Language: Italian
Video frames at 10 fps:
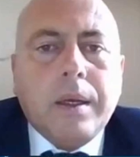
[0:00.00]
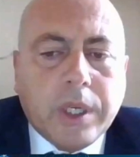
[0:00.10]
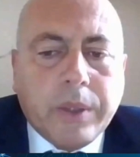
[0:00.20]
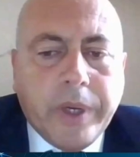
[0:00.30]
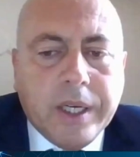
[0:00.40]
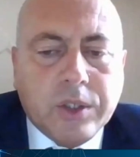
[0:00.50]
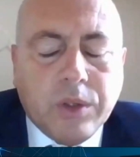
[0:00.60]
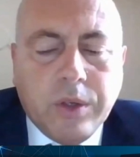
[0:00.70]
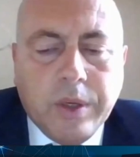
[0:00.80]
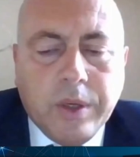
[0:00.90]
seguire
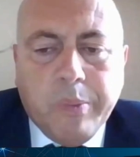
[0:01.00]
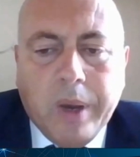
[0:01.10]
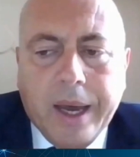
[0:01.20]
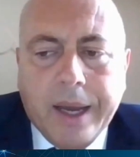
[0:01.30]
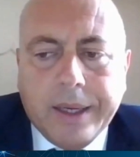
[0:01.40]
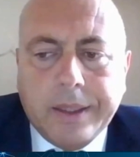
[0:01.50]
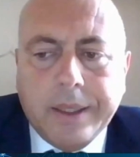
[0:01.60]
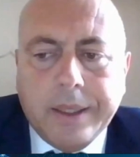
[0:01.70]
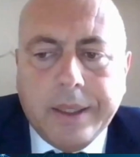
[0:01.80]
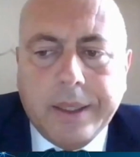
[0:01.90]
solo in parte sia
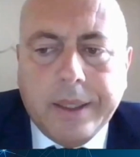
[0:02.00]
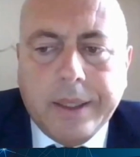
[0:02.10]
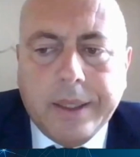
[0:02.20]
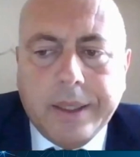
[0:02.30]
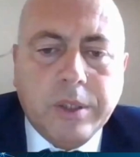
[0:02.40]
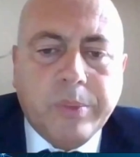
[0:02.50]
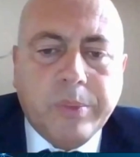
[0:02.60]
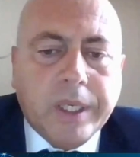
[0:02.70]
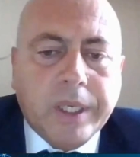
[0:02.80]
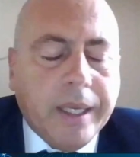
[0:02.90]
ieri che oggi
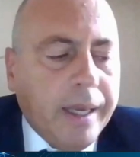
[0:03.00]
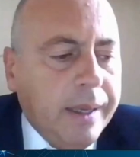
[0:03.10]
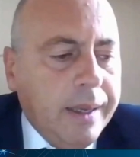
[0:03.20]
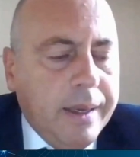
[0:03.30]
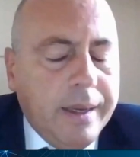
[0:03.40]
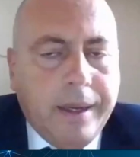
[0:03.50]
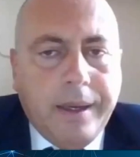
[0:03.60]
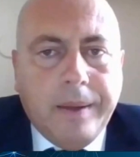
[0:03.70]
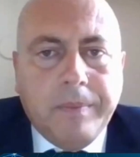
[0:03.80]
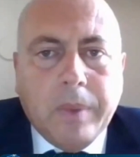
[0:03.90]
perché
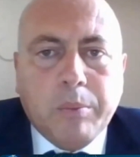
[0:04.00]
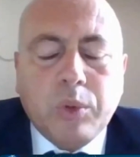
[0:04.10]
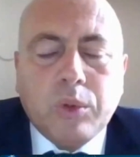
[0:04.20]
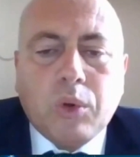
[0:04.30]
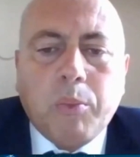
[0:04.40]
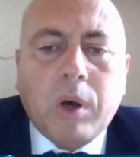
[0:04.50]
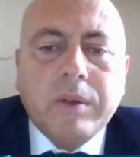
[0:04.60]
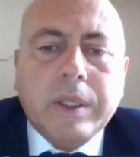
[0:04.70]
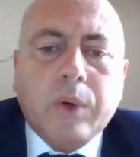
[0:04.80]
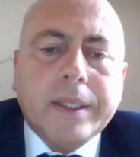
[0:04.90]
ehm, purtroppo
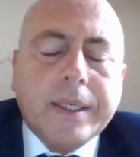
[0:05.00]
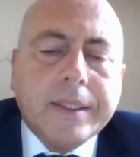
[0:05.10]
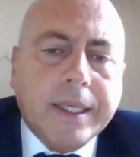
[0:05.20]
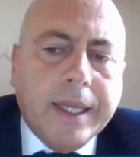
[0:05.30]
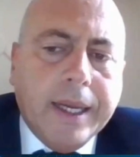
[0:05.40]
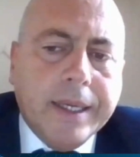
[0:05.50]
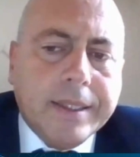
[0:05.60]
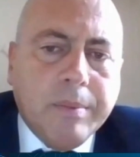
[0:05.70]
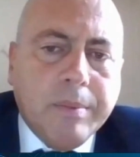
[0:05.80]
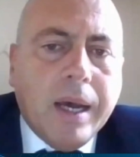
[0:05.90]
avevo altre
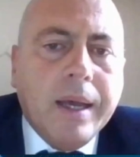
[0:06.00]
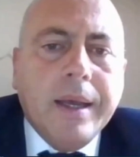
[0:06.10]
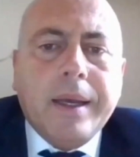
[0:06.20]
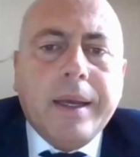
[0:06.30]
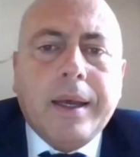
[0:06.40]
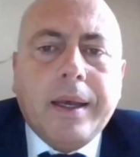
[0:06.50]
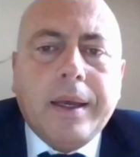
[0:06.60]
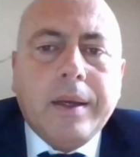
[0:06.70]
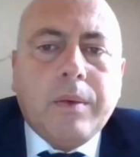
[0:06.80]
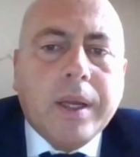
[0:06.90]
scadenze ma eh,
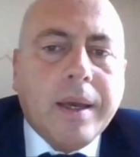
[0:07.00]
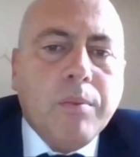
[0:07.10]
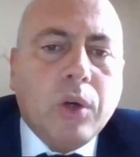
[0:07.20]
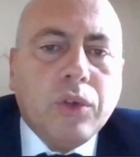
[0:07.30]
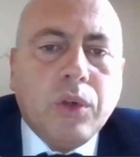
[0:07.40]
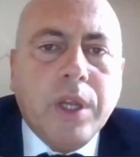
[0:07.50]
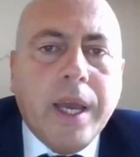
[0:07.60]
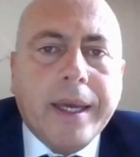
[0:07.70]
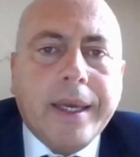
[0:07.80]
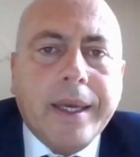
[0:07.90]
in qualche modo gli
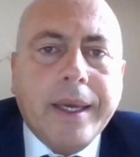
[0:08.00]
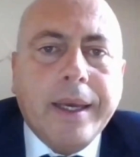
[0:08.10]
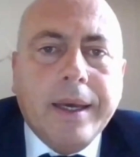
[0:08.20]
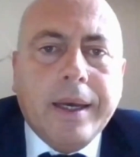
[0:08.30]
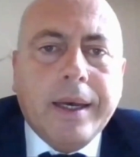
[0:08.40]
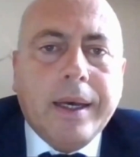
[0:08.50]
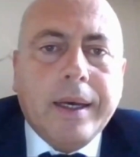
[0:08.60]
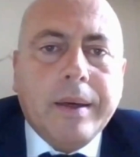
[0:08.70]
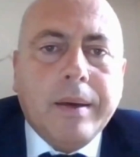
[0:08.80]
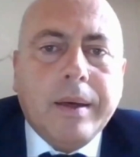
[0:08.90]
echi
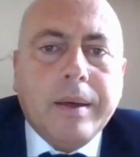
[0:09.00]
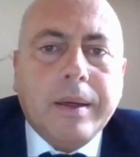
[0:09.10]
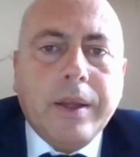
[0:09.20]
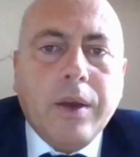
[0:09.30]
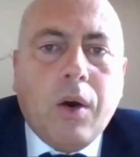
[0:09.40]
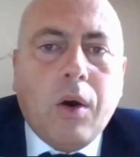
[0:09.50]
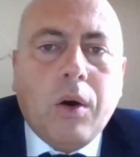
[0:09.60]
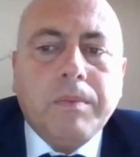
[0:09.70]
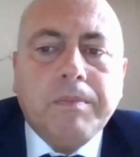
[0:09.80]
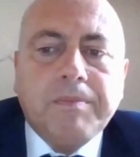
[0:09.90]
eh, li
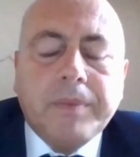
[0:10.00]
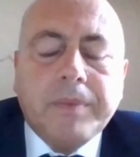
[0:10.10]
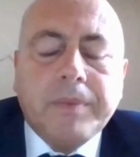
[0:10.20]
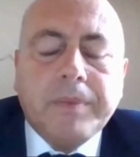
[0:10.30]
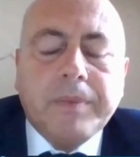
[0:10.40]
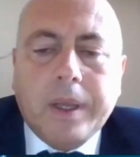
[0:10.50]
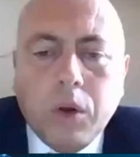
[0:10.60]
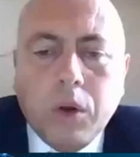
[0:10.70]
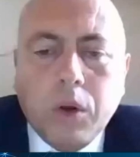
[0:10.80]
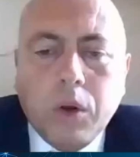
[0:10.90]
ho mh, mm,
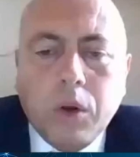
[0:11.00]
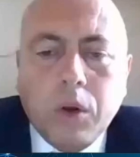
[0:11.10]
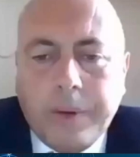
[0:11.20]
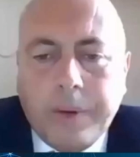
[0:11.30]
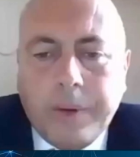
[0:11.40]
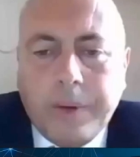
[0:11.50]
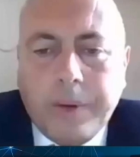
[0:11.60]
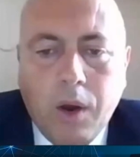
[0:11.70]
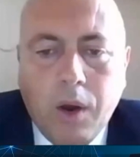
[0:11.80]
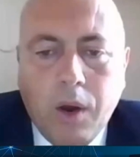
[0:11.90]
eh,
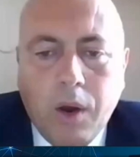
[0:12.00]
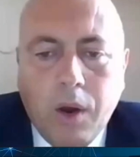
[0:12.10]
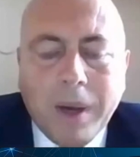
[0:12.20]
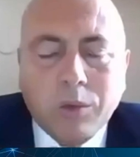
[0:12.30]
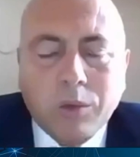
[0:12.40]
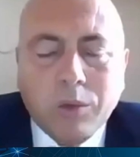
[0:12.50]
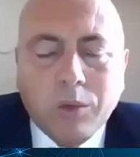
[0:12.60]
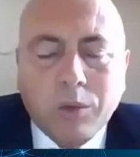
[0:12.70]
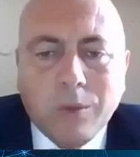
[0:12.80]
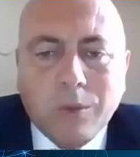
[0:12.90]
raccolti e quindi
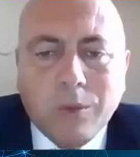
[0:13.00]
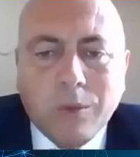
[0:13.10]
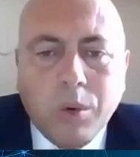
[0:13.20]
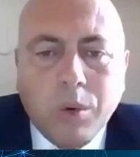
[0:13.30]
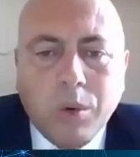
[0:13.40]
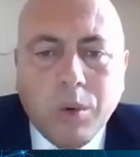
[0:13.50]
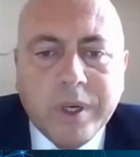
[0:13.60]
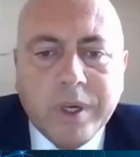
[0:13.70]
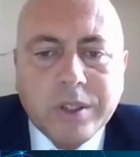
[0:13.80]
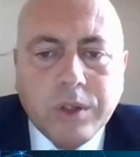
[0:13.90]
ho maturato
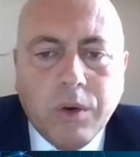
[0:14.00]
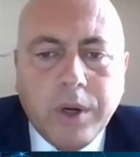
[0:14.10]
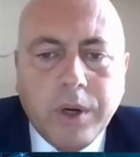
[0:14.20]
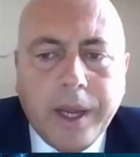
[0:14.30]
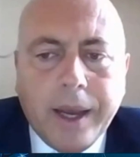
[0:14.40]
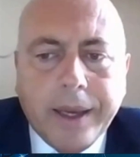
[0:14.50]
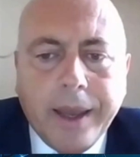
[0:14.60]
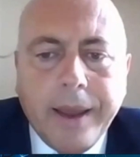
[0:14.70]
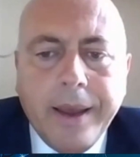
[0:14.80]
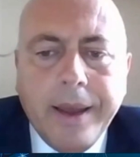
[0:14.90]
alcune riflessioni
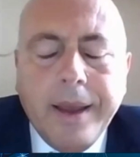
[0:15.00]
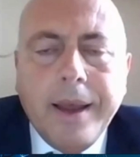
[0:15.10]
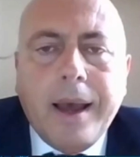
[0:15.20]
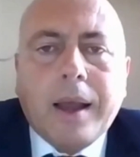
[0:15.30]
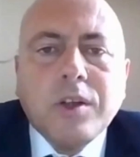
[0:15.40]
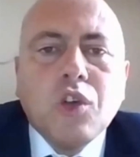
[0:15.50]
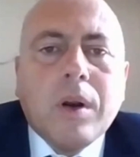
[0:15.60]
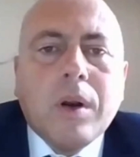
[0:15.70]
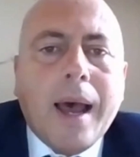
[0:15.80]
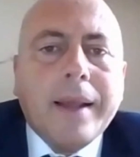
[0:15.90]
anche
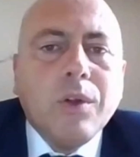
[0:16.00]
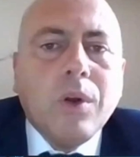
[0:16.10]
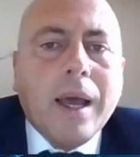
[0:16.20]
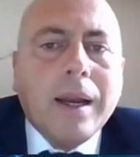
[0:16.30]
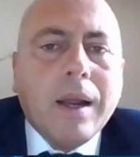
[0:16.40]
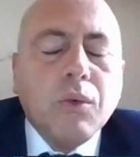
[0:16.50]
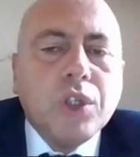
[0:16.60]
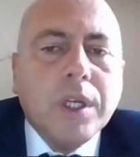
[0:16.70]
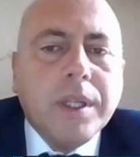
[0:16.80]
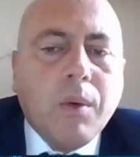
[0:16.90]
aggiornandole alla
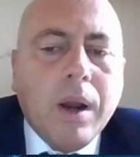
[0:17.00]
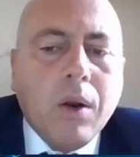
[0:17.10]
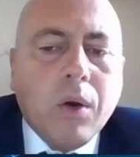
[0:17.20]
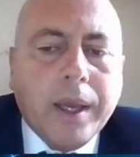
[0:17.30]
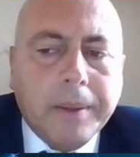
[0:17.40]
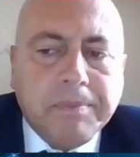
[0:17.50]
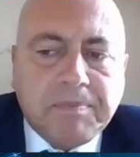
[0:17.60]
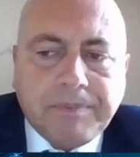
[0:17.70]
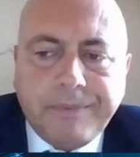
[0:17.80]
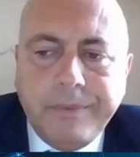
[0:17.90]
luce di quello che
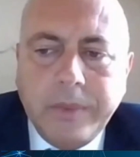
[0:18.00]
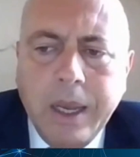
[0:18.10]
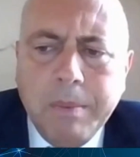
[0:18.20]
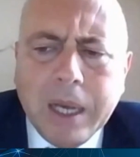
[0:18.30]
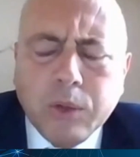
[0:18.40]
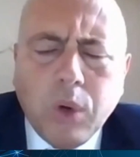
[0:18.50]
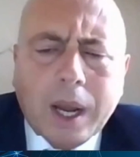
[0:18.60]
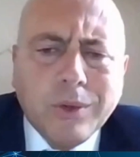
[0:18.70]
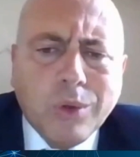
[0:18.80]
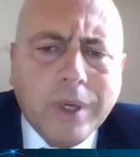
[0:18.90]
è
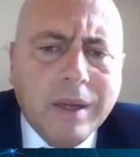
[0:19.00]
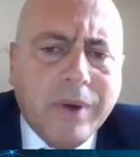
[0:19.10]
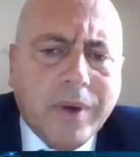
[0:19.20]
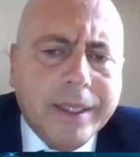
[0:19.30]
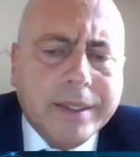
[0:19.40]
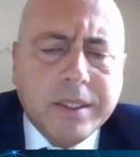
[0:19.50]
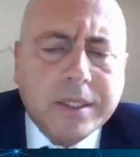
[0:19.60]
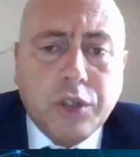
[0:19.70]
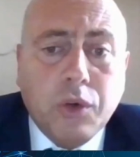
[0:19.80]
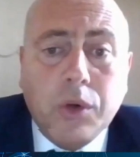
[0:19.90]
maturato nelle varie
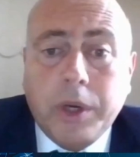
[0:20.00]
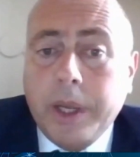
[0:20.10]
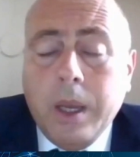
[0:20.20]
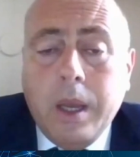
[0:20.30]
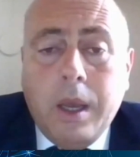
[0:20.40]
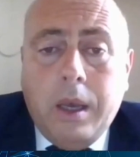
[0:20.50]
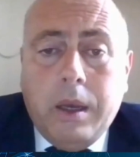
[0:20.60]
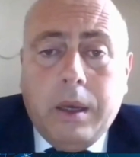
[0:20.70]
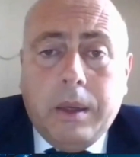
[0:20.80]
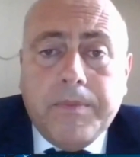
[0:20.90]
sessioni.
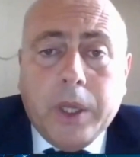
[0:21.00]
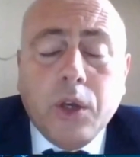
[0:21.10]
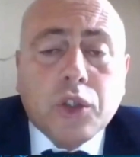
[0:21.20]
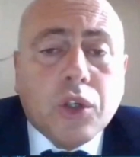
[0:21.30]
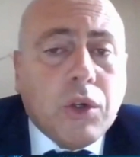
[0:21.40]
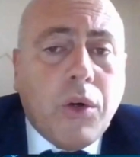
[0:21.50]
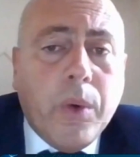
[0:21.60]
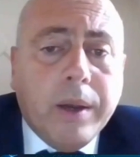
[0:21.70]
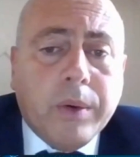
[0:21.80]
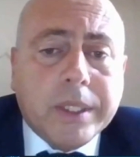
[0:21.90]
Eh, io sono qui
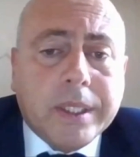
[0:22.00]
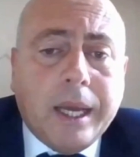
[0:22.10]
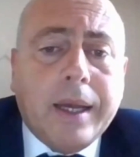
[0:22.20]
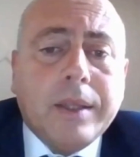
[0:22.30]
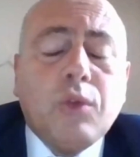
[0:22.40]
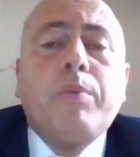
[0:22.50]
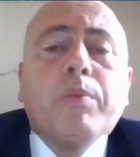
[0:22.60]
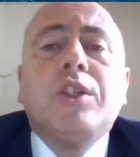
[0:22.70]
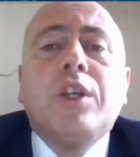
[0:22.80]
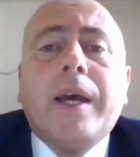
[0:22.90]
in questa
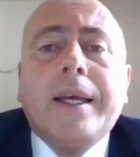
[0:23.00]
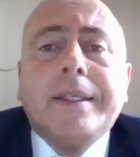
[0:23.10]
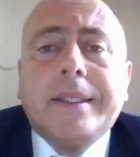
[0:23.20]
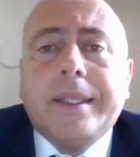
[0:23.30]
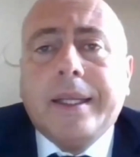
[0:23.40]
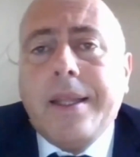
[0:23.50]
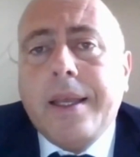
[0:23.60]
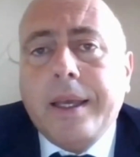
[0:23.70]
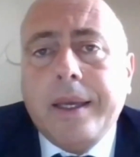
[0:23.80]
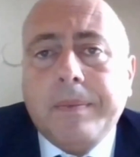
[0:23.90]
duplice veste
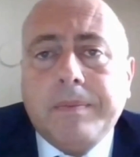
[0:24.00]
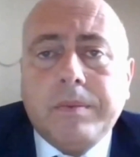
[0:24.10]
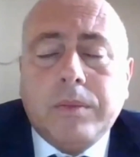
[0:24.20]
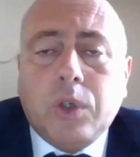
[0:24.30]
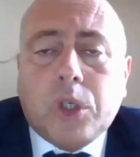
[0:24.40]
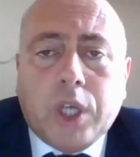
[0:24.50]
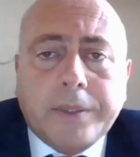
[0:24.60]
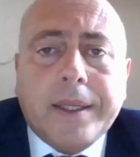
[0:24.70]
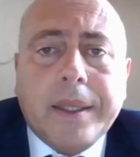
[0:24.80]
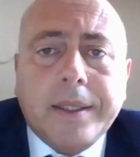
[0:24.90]
di
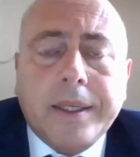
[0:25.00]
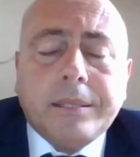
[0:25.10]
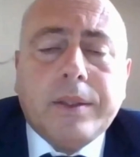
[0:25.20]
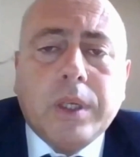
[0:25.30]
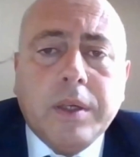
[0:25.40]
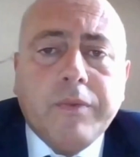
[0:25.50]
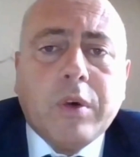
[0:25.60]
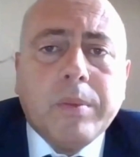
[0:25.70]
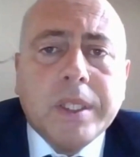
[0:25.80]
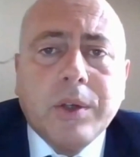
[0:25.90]
docente di diritto
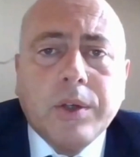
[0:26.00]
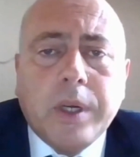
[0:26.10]
dell'informazione